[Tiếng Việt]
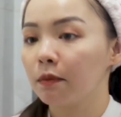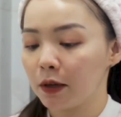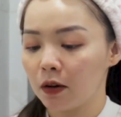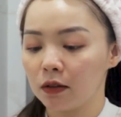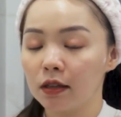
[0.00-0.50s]

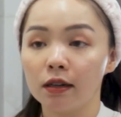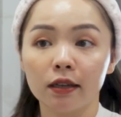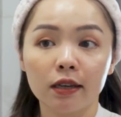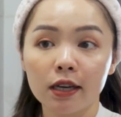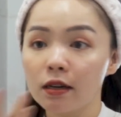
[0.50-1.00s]
Mình có thể
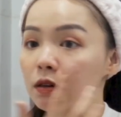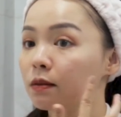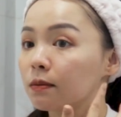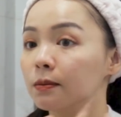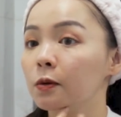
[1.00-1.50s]
lấy hết được
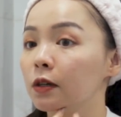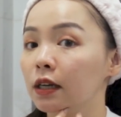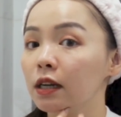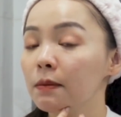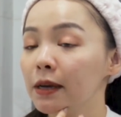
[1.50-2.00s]
một
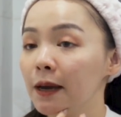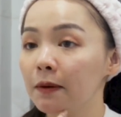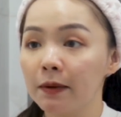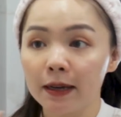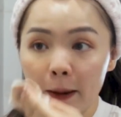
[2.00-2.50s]
cái lớp make
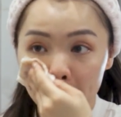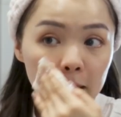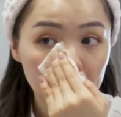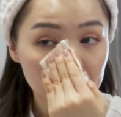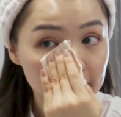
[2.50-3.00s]
up ở bên này.
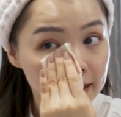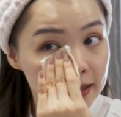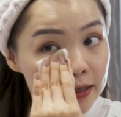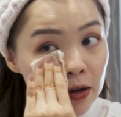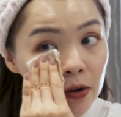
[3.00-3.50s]
Cái này
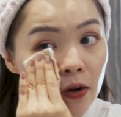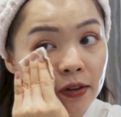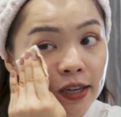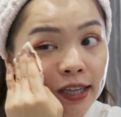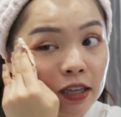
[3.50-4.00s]
thì nó có
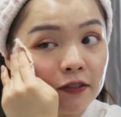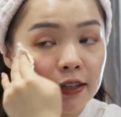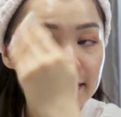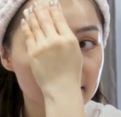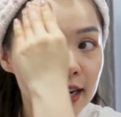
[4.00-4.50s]
những cái thành
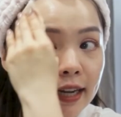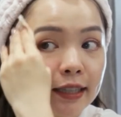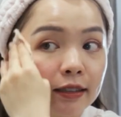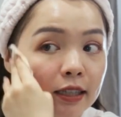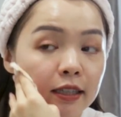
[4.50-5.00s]
phần rất là
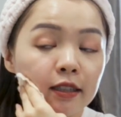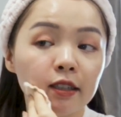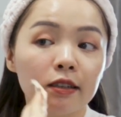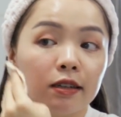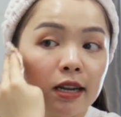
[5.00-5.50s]
lành
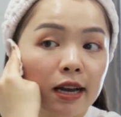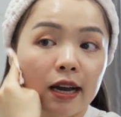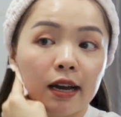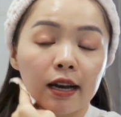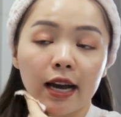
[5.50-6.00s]
tính, như
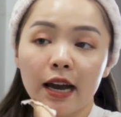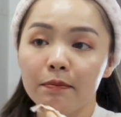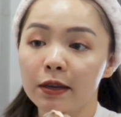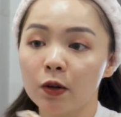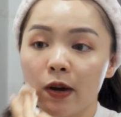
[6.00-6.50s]
là
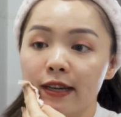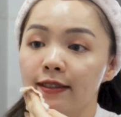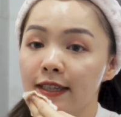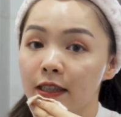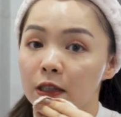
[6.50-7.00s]
amino
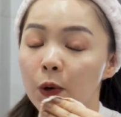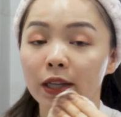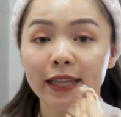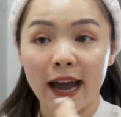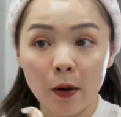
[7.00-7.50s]
acid từ
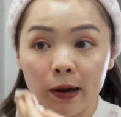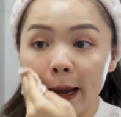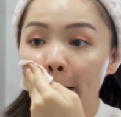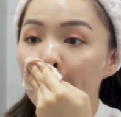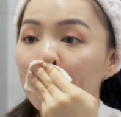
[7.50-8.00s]
quả táo
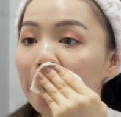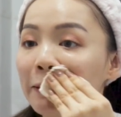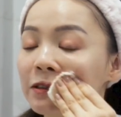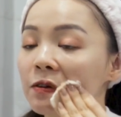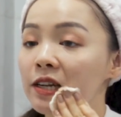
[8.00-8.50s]
này,
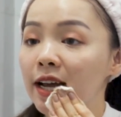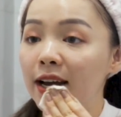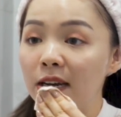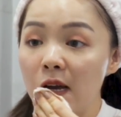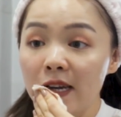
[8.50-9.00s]
rồi
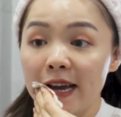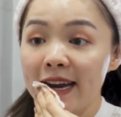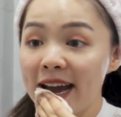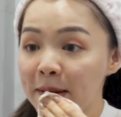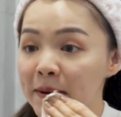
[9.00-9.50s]
là nước nha
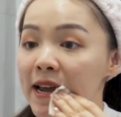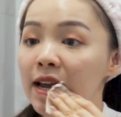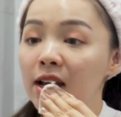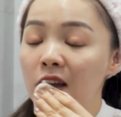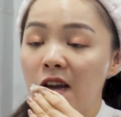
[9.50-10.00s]
đam
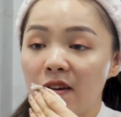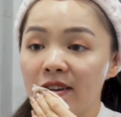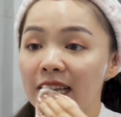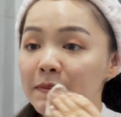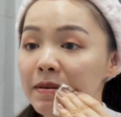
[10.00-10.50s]
này,
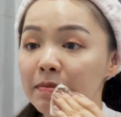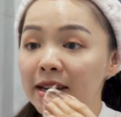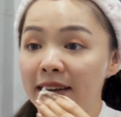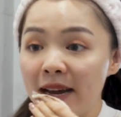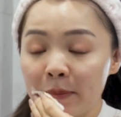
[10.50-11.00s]
vitamin B
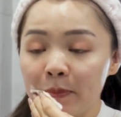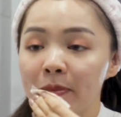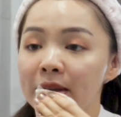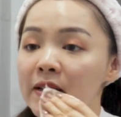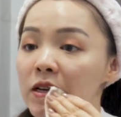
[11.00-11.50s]

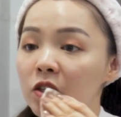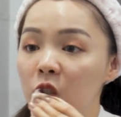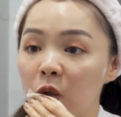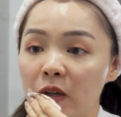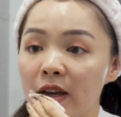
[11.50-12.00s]
năm,
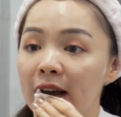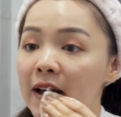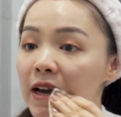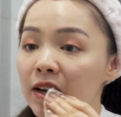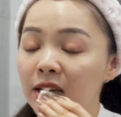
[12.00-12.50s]
rồi
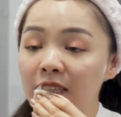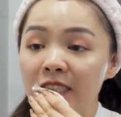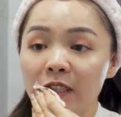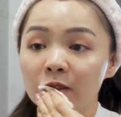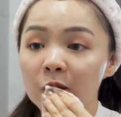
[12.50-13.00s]
uh,
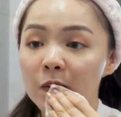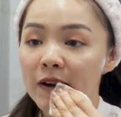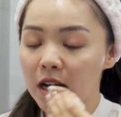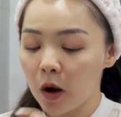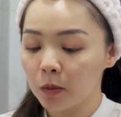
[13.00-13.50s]
chiết xuất
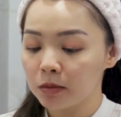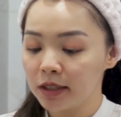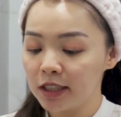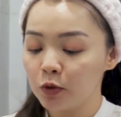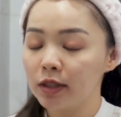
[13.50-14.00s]
hoa hồng,
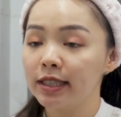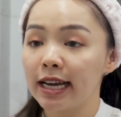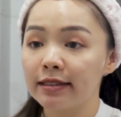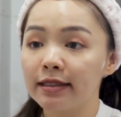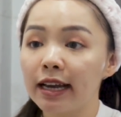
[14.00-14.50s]
chiết xuất
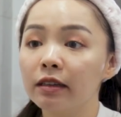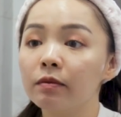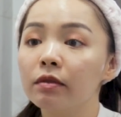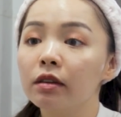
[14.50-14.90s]
trà xanh,